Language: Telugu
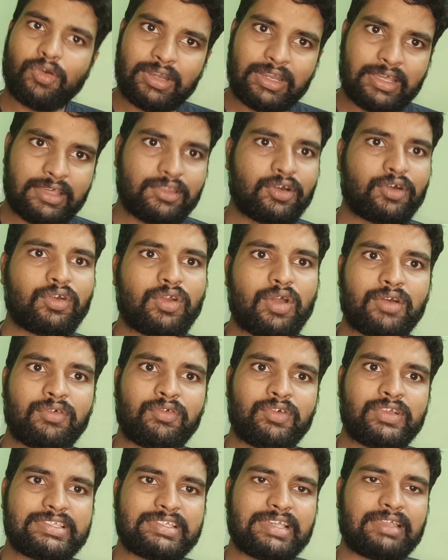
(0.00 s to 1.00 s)
కోళ్ళు ఏదో ఒక
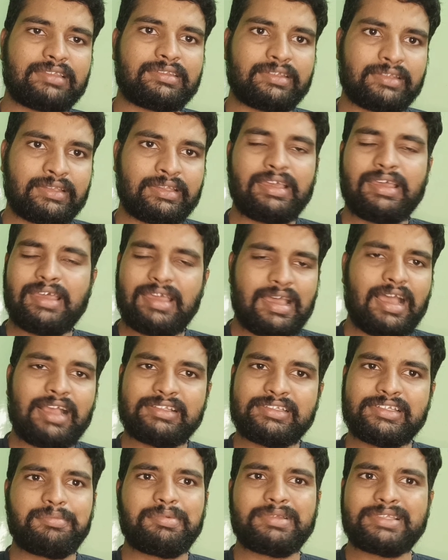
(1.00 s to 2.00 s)
రోగం వచ్చేస్తుంది
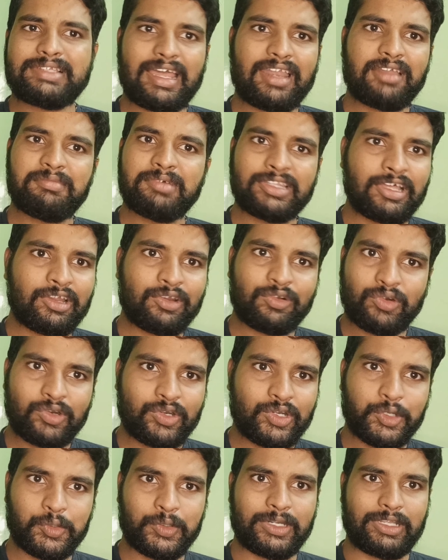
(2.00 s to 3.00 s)
అని చెప్పి చాలామంది
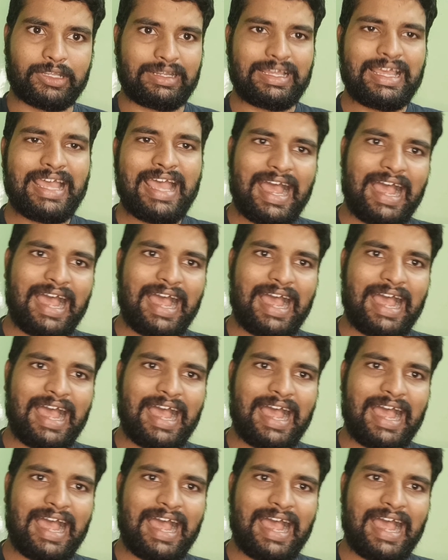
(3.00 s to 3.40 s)
అనుకుంటూ ఉంటారు